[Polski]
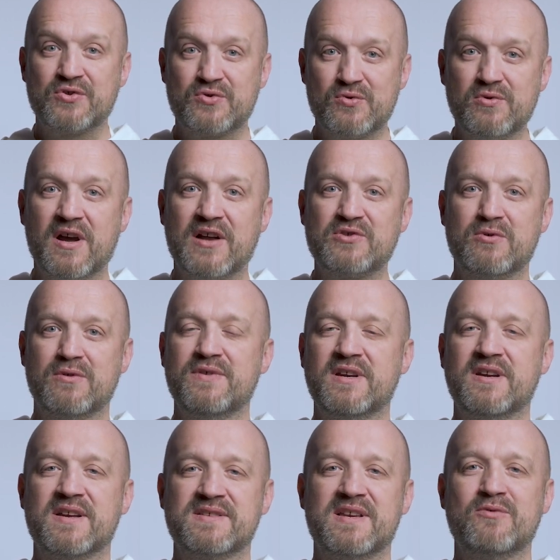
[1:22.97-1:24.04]
szuka
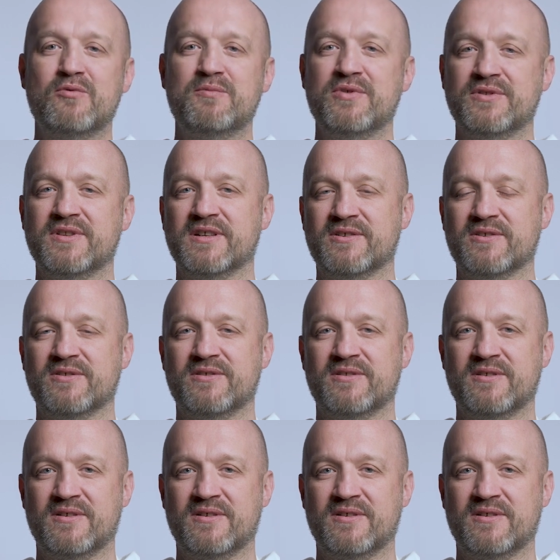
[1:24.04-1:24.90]
człowieka zagubionego.